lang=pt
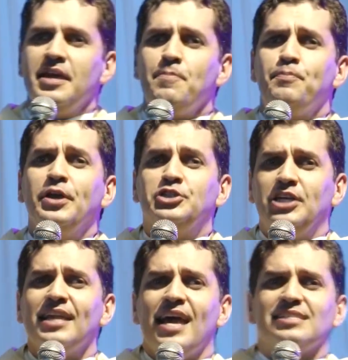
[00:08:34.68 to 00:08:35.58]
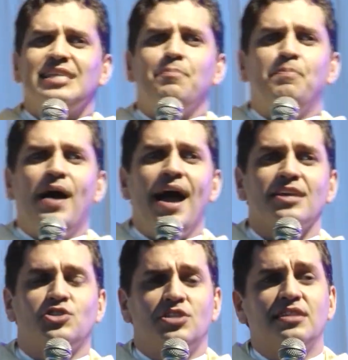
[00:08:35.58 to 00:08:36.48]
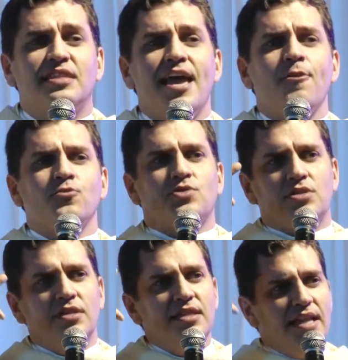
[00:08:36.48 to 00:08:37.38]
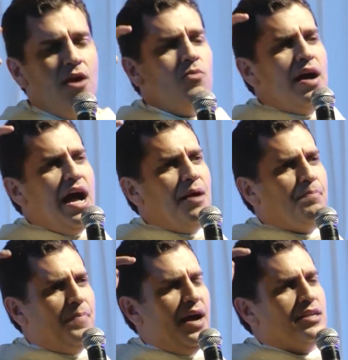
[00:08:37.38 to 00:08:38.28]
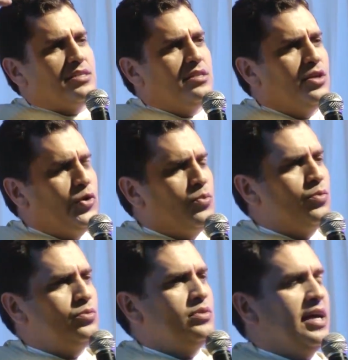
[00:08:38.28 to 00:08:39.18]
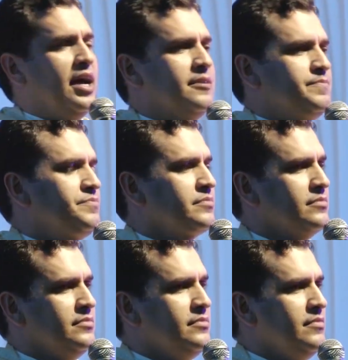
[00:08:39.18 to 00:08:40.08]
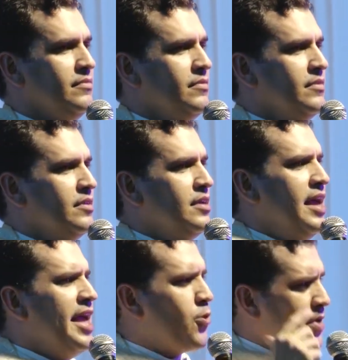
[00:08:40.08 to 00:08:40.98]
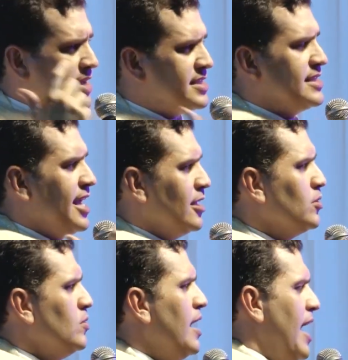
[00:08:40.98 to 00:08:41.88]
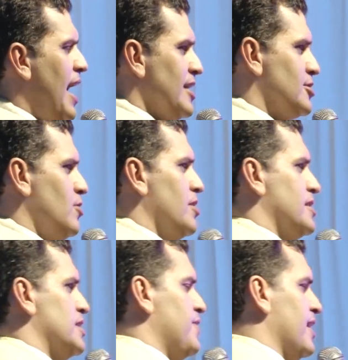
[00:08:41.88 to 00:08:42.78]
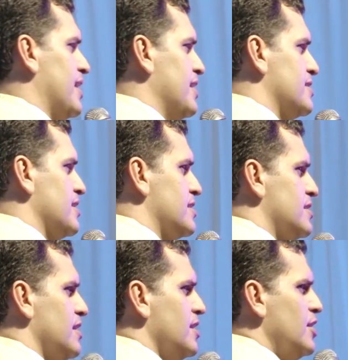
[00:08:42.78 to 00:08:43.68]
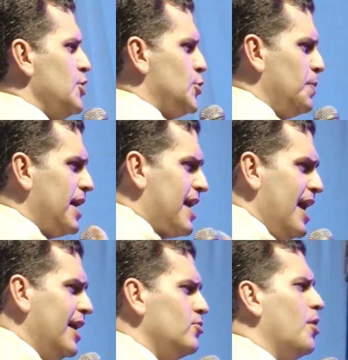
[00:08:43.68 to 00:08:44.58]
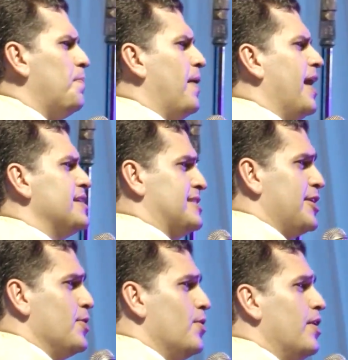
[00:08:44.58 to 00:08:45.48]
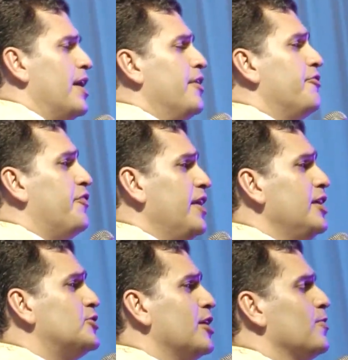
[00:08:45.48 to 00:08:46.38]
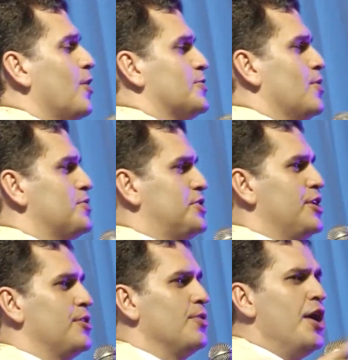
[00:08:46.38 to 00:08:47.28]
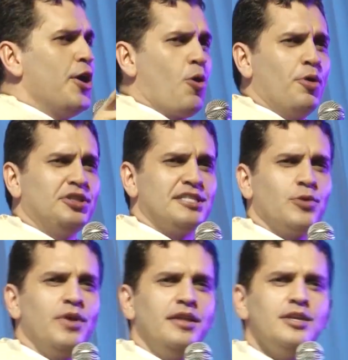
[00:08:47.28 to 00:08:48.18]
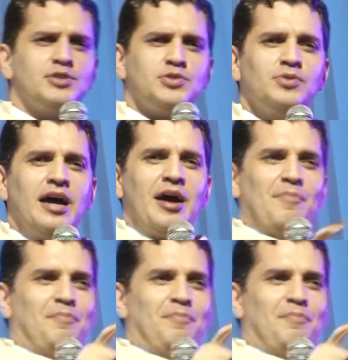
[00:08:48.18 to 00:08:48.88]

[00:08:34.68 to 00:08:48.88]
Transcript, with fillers: E pedir esta paz de Deus, não a paz que o mundo dá reconhecendo as nossas fraquezas, suplicando ao Pai: Senhor, vinde em nosso auxílio. E como eu dizia no início,